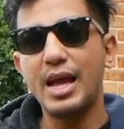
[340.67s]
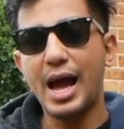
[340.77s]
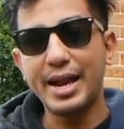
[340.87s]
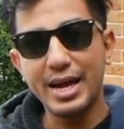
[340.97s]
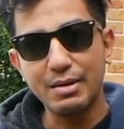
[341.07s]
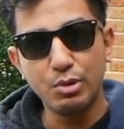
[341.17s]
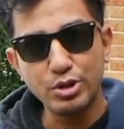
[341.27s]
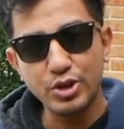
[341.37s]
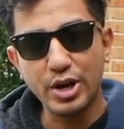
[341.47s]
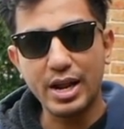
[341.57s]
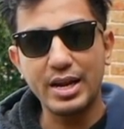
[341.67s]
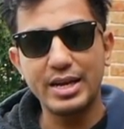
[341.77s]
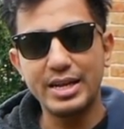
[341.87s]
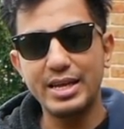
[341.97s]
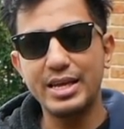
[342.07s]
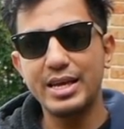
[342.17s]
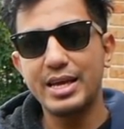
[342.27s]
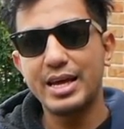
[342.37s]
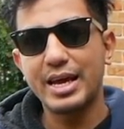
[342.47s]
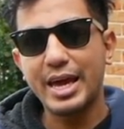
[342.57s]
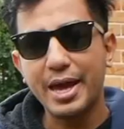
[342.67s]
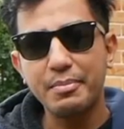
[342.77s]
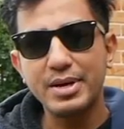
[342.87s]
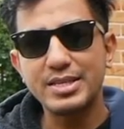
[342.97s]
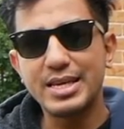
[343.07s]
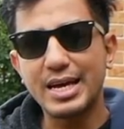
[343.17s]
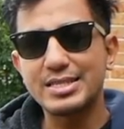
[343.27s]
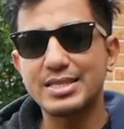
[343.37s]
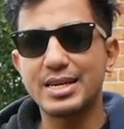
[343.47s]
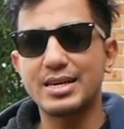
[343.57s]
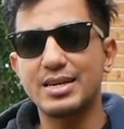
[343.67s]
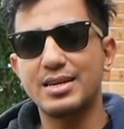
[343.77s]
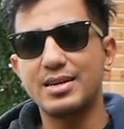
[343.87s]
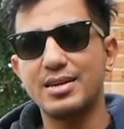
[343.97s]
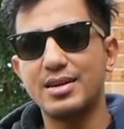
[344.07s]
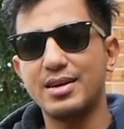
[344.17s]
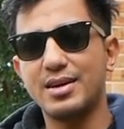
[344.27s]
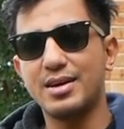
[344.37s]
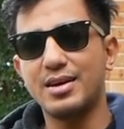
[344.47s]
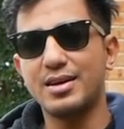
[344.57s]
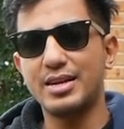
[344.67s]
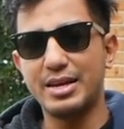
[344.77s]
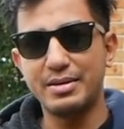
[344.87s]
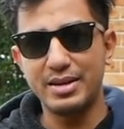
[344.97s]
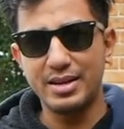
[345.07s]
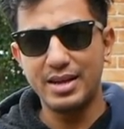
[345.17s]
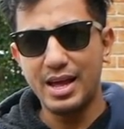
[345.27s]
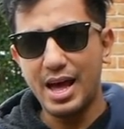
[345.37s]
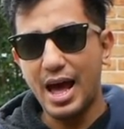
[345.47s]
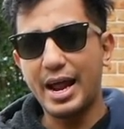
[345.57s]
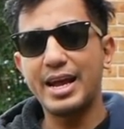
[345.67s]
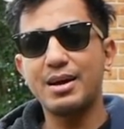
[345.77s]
ada kebocoran di cam adjuster uh, eh, da, ada